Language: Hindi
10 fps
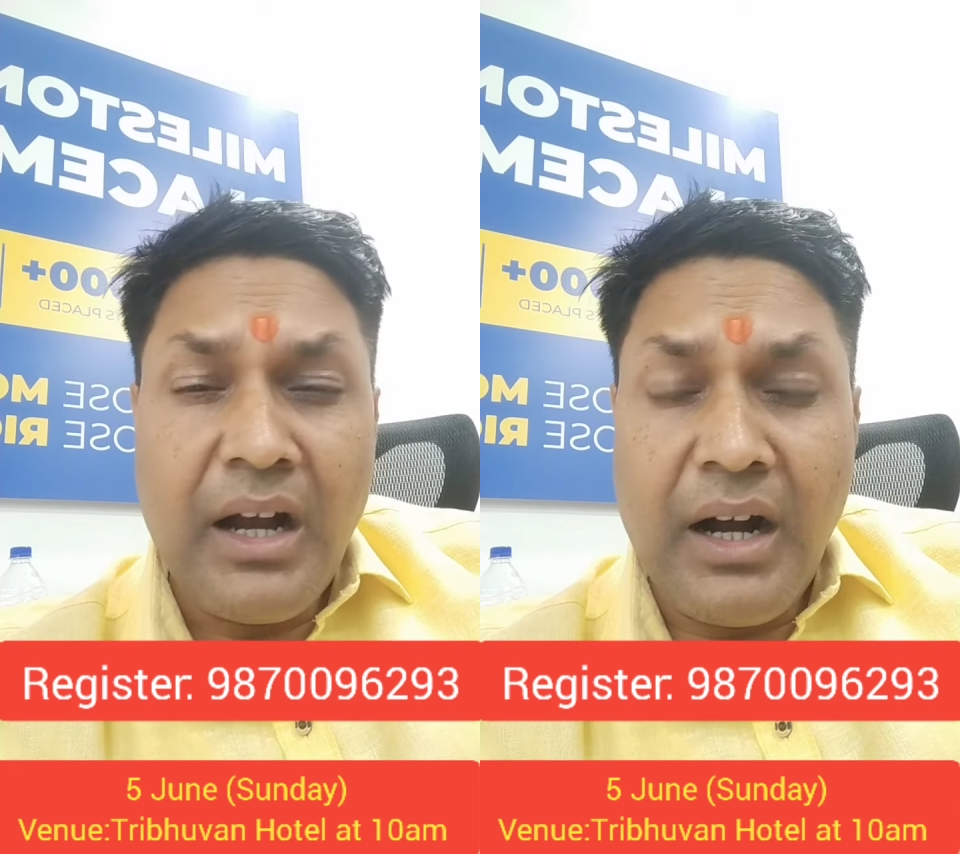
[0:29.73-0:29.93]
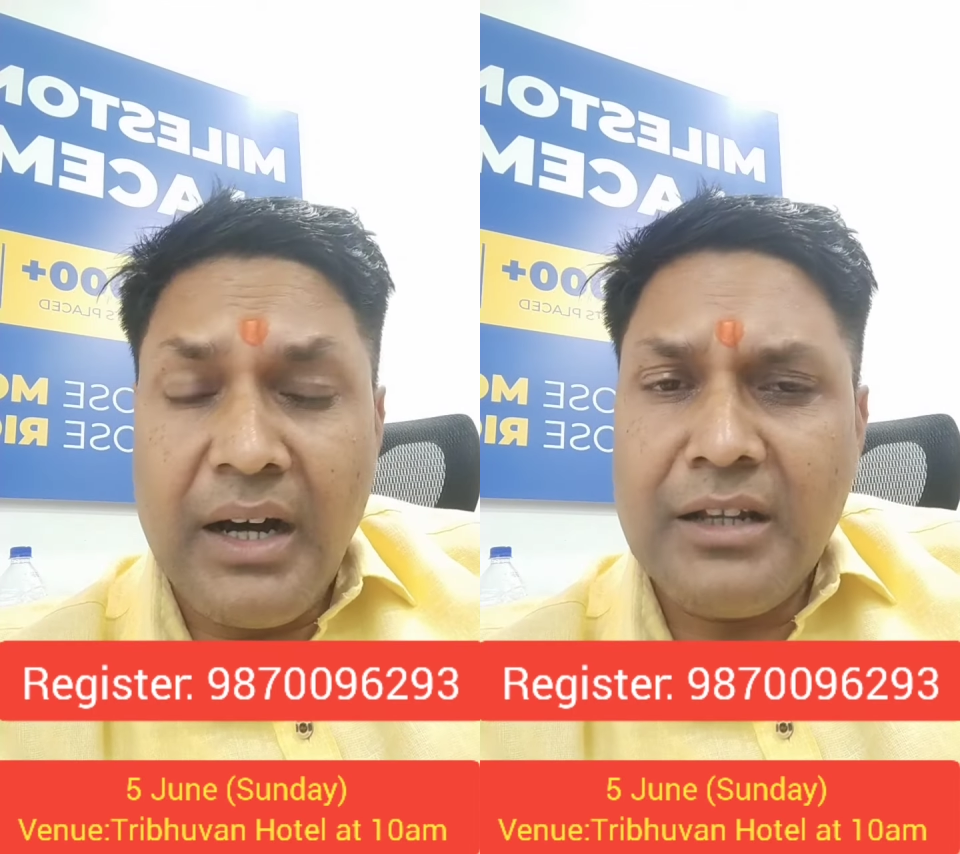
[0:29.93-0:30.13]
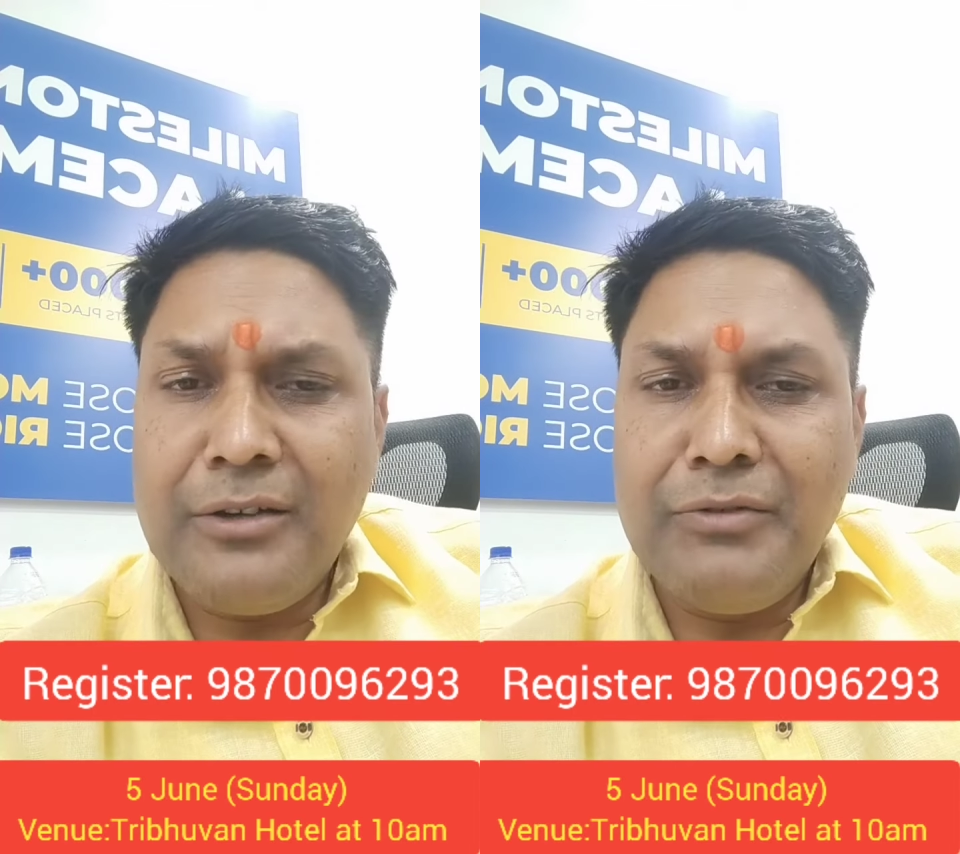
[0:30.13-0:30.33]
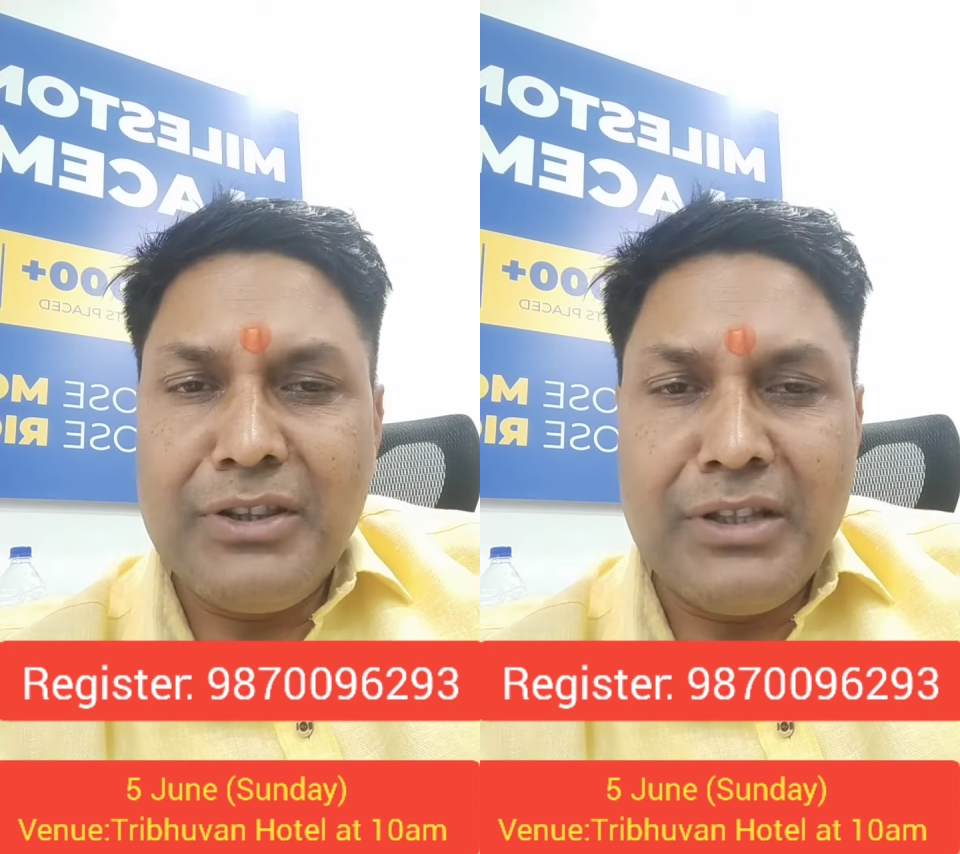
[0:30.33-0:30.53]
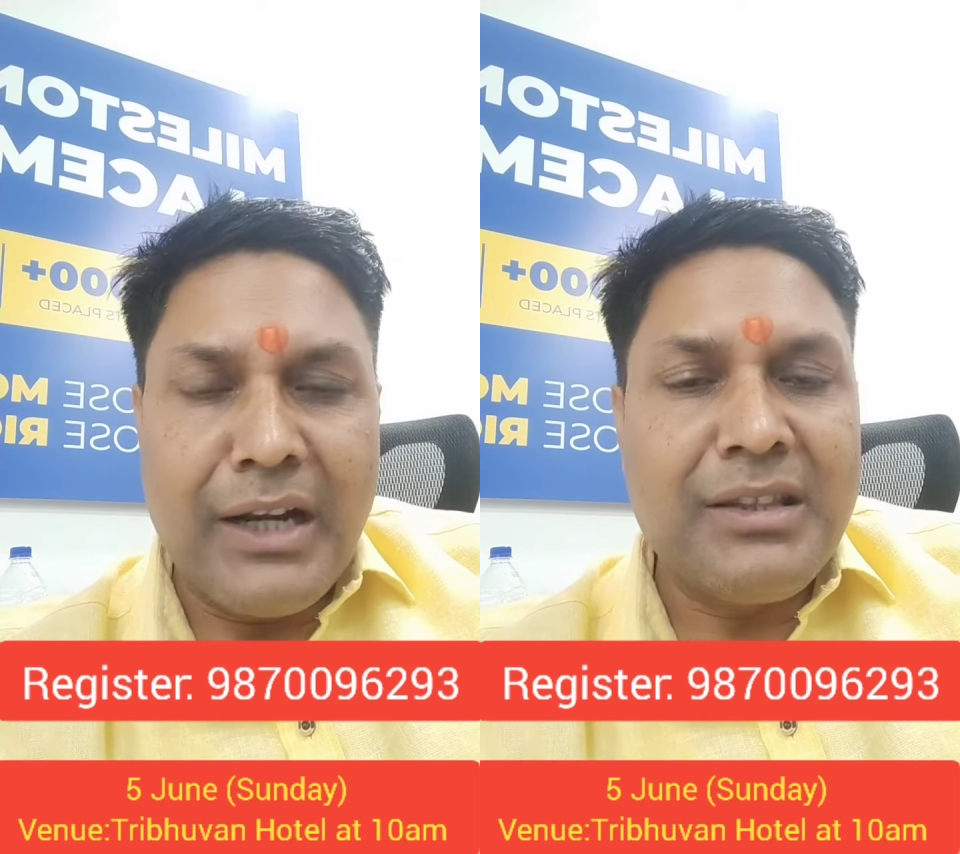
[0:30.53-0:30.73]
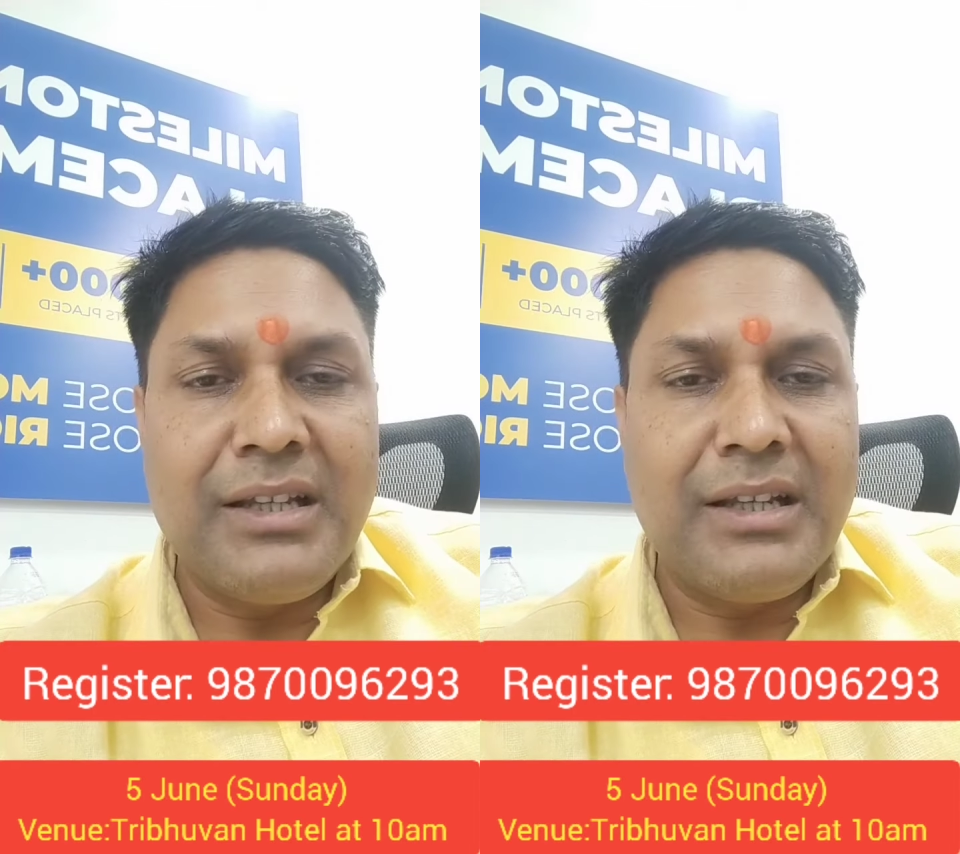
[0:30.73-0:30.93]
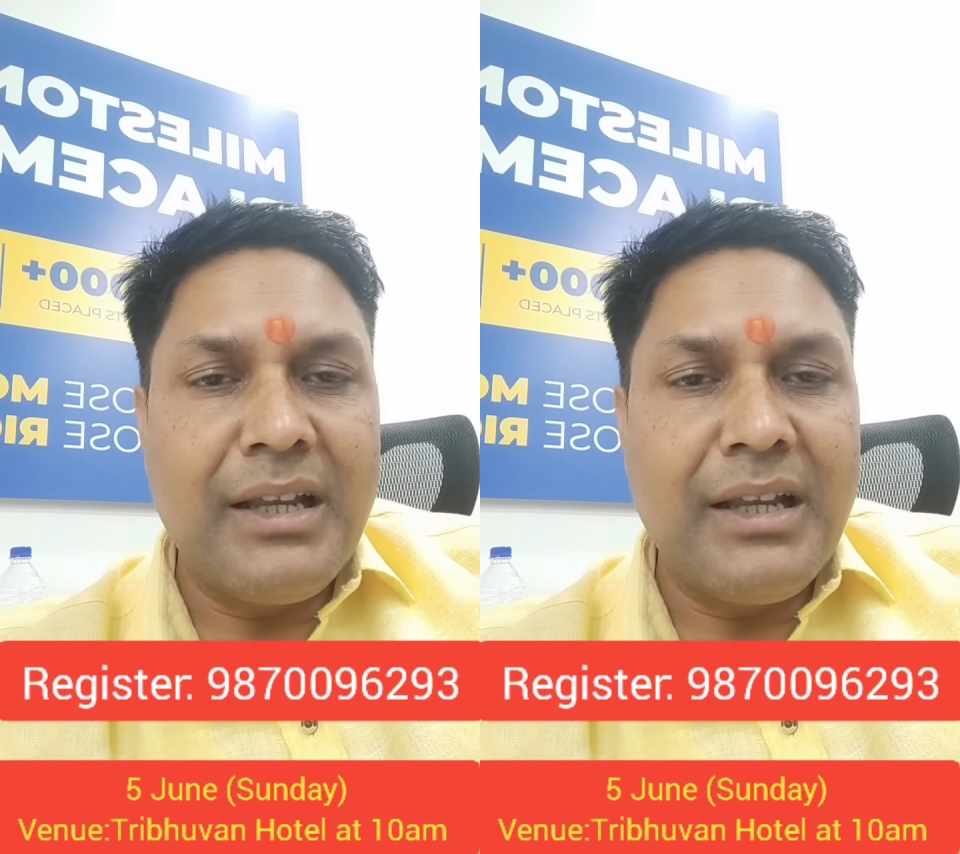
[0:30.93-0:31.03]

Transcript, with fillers: हर एक विद्यार्थी